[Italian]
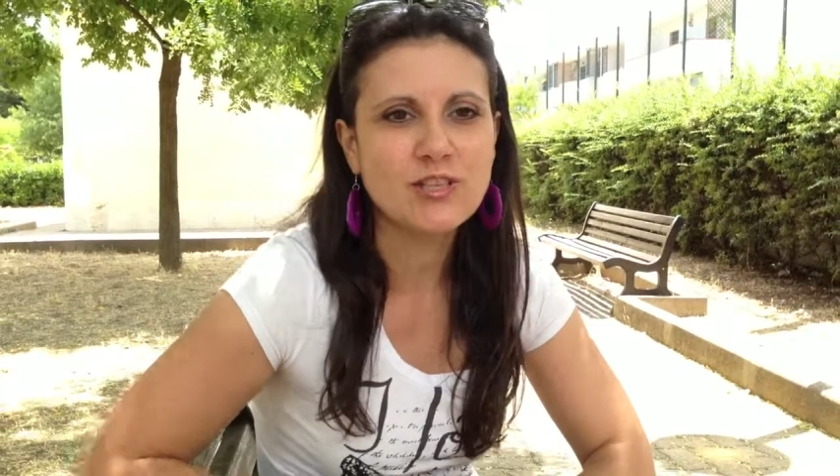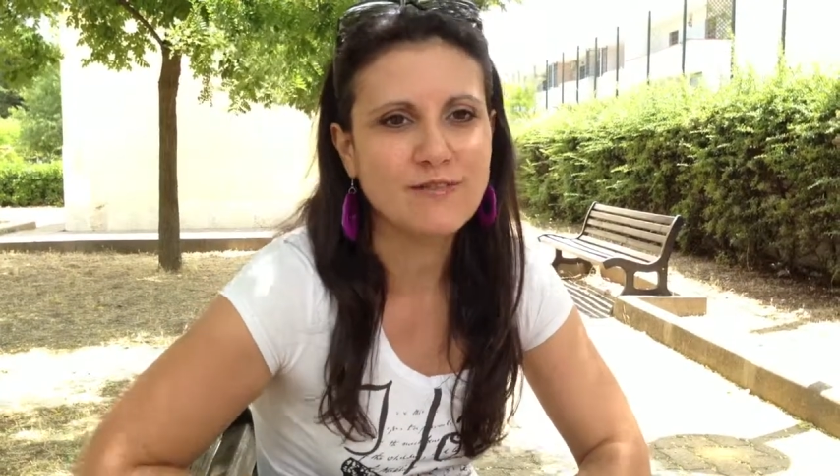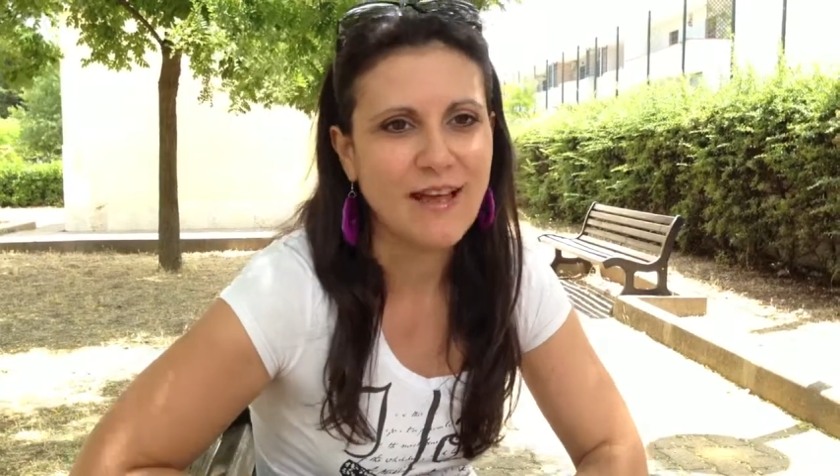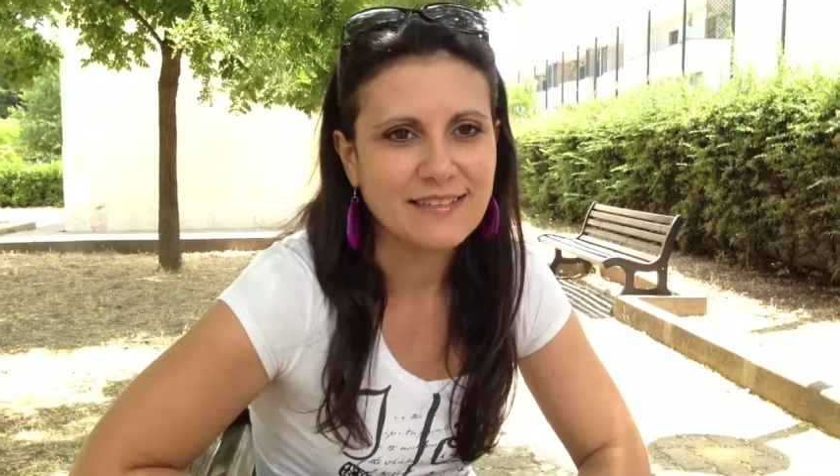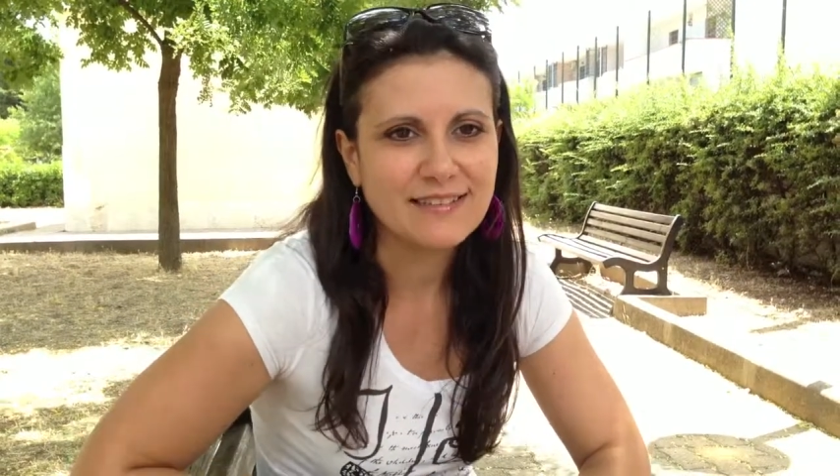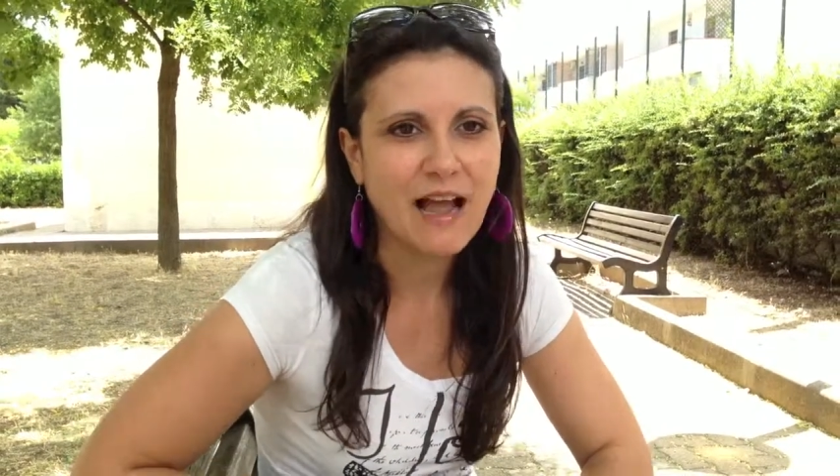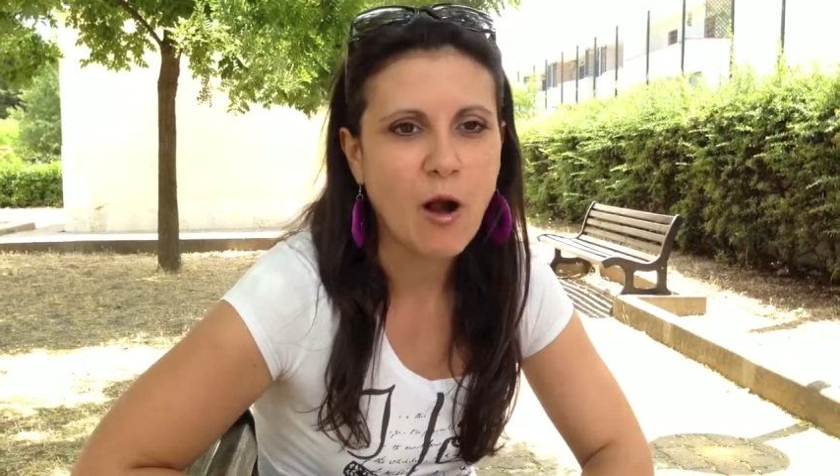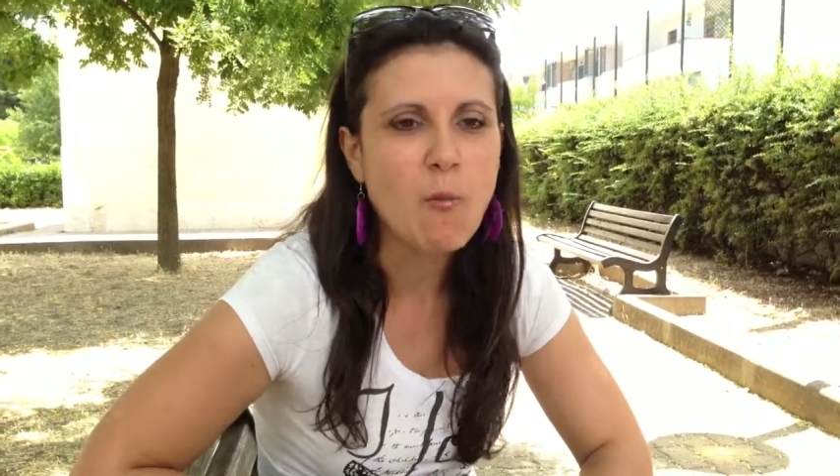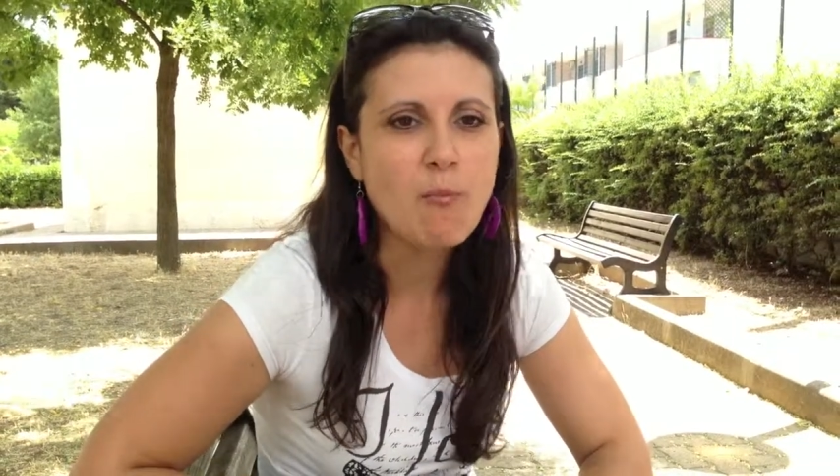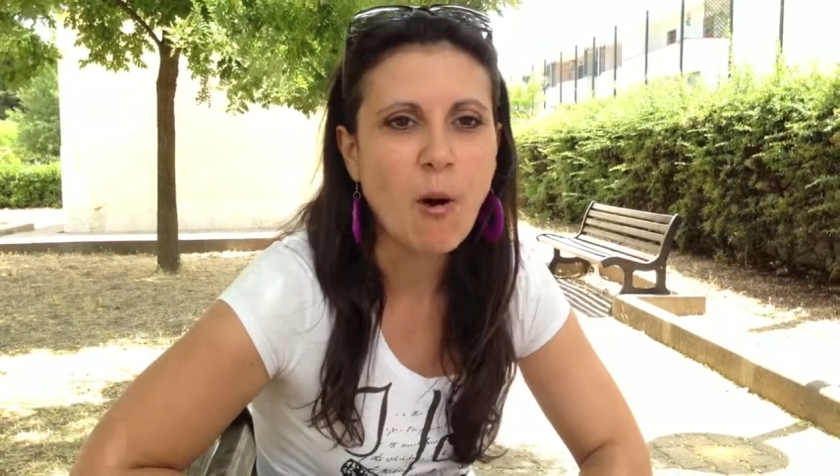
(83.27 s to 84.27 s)
diventa
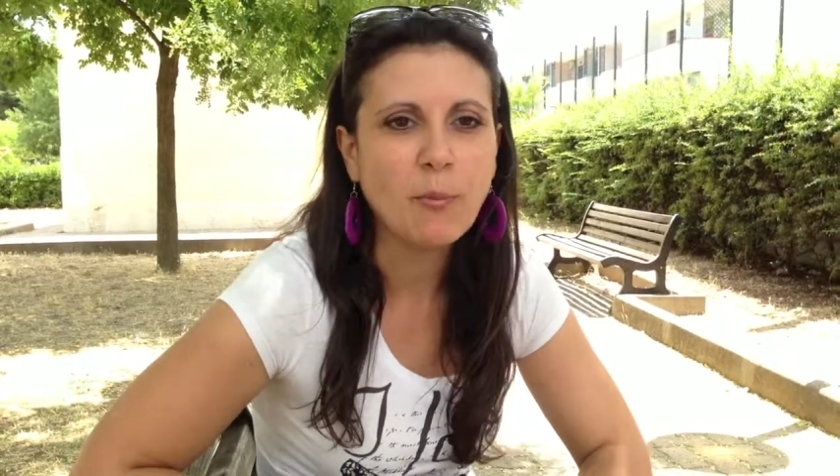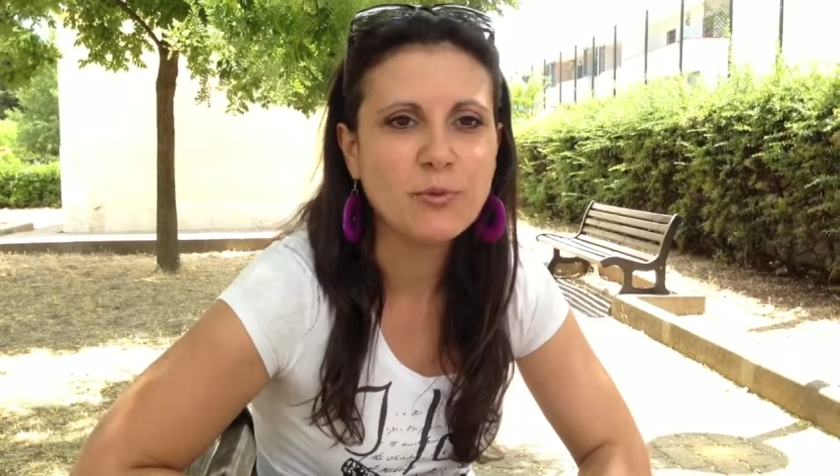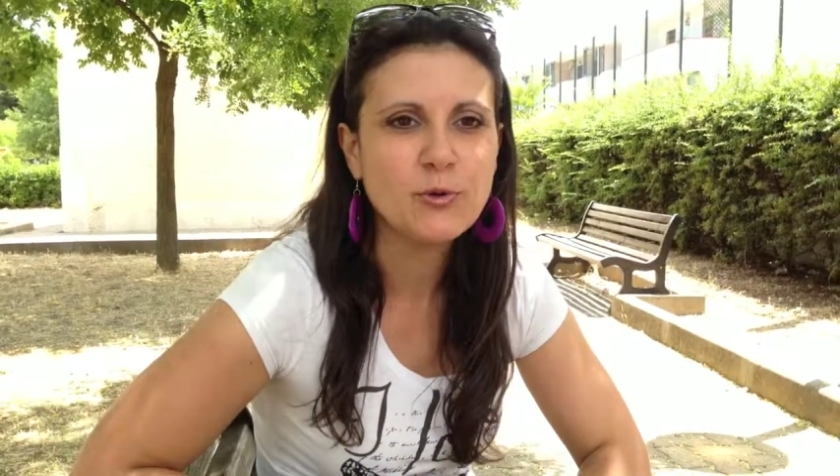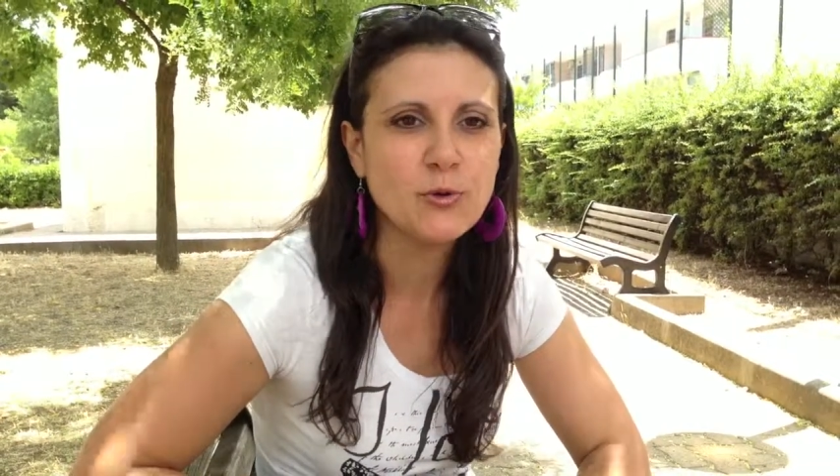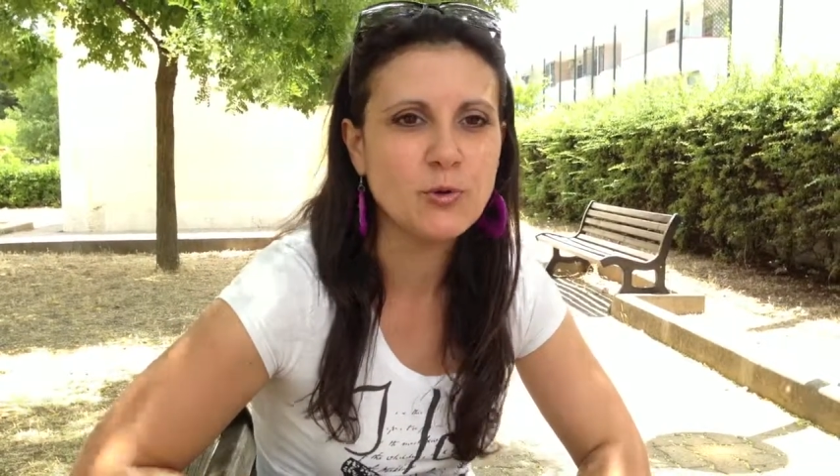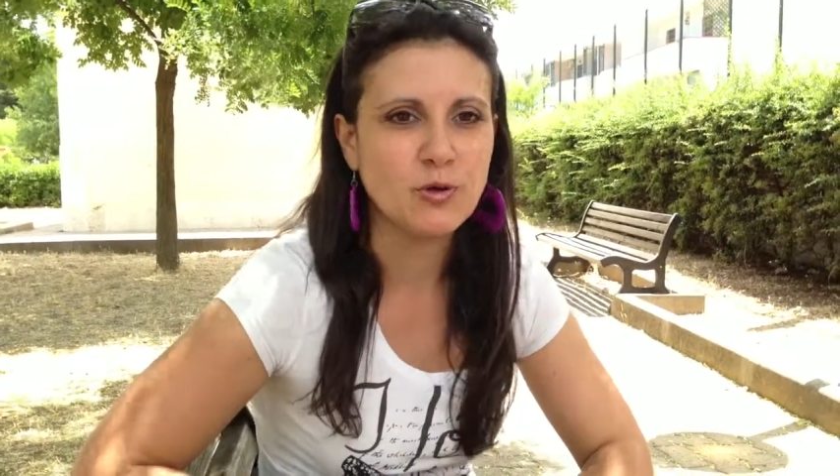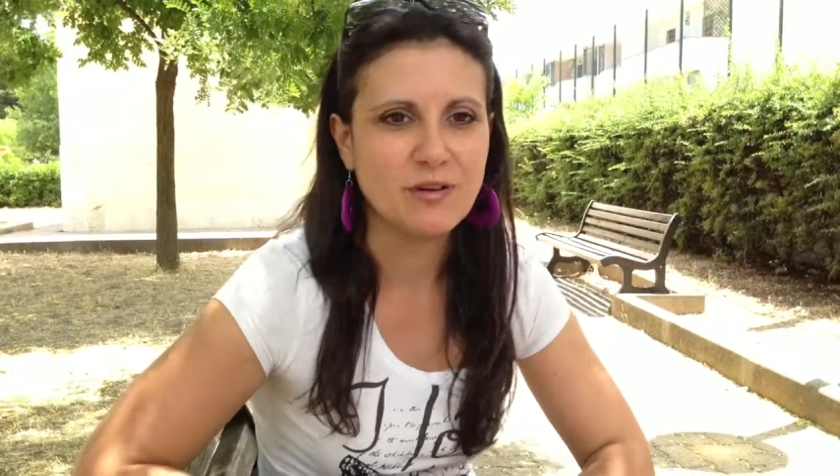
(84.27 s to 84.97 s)
un po' più